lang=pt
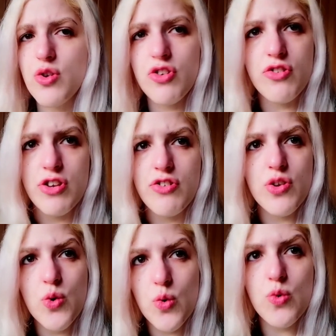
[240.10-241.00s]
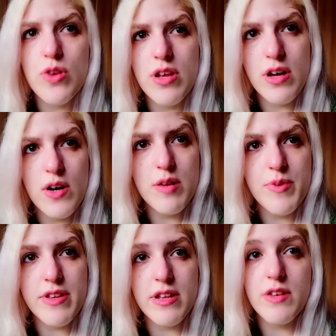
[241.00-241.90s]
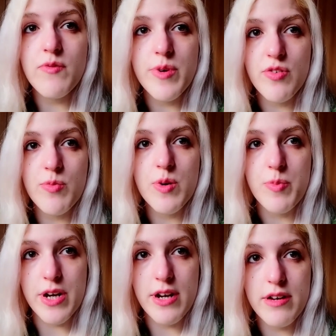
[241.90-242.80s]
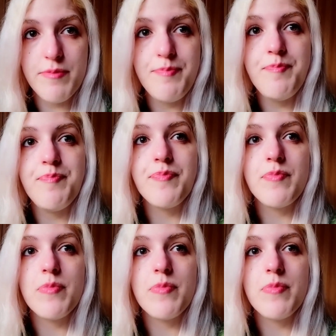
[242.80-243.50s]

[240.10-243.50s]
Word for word: Deixando coisas tristes, eu, o ano passado tive mesmo que parar